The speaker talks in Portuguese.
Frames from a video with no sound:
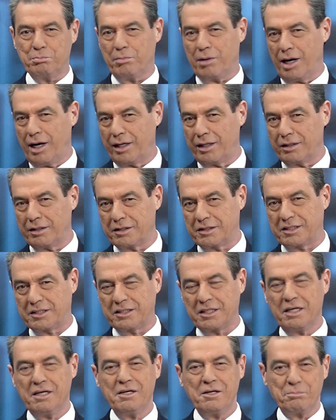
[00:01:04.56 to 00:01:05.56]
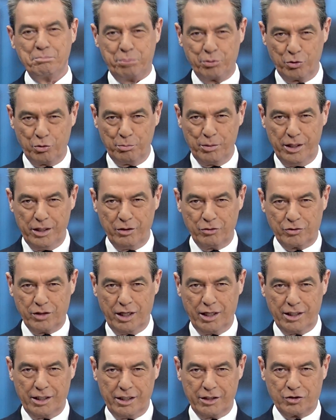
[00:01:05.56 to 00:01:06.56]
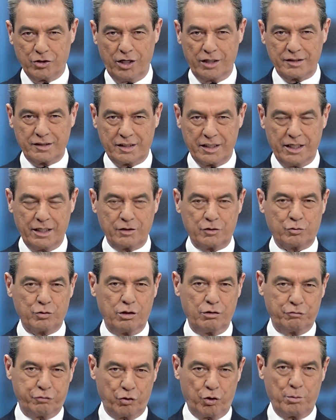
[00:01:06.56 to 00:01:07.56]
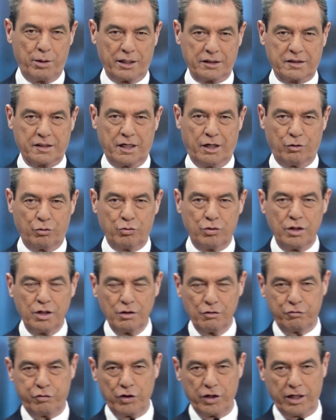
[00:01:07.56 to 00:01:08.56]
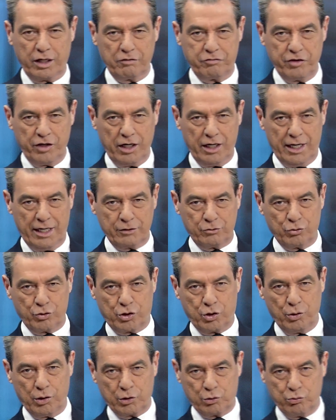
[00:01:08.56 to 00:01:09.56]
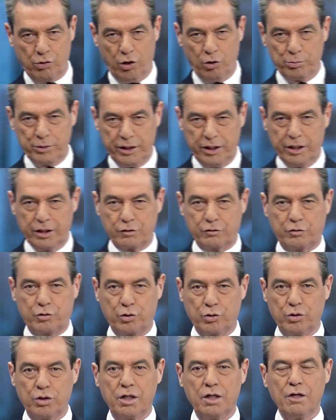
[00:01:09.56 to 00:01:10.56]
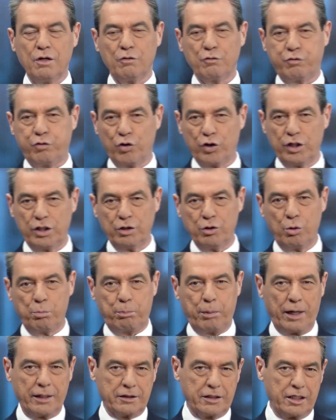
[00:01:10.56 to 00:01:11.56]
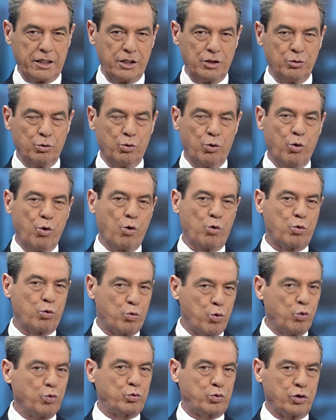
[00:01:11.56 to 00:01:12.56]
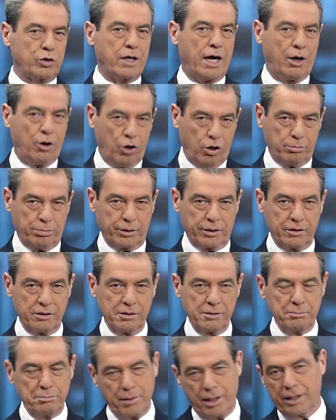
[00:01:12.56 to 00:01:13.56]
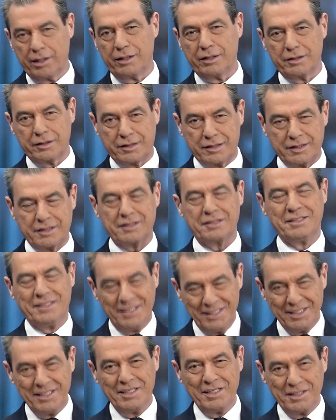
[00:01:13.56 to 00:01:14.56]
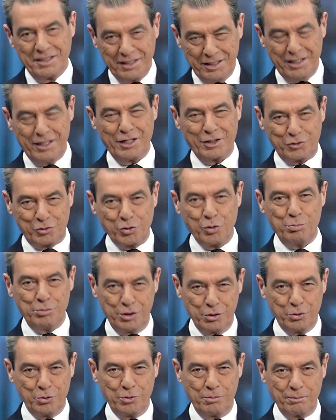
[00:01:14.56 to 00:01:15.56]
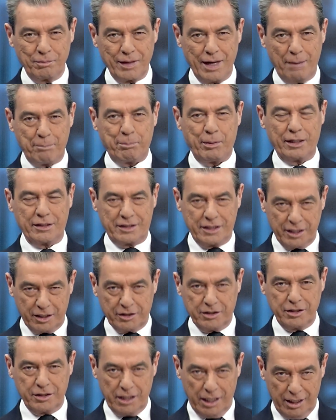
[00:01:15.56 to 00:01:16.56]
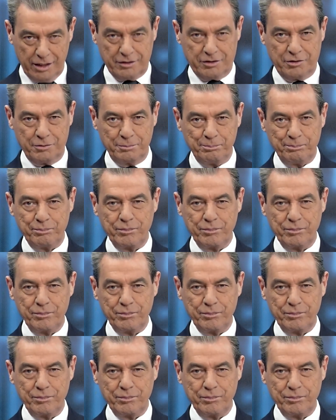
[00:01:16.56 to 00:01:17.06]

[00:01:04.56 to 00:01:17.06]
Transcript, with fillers: mas por meio da lei de acesso à informação foi revelado que o atual ministro foi o padrinho oculto da obra, mas ele assumiu a paternidade.